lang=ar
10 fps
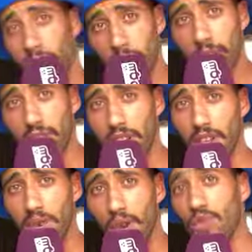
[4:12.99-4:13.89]
قبل مني
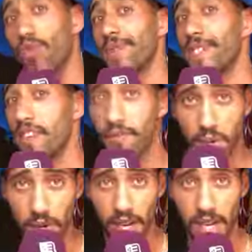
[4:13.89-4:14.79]
وغادي بزاف من
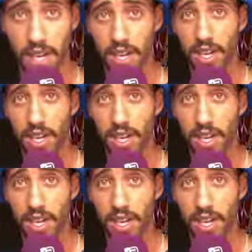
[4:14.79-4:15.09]
ورايا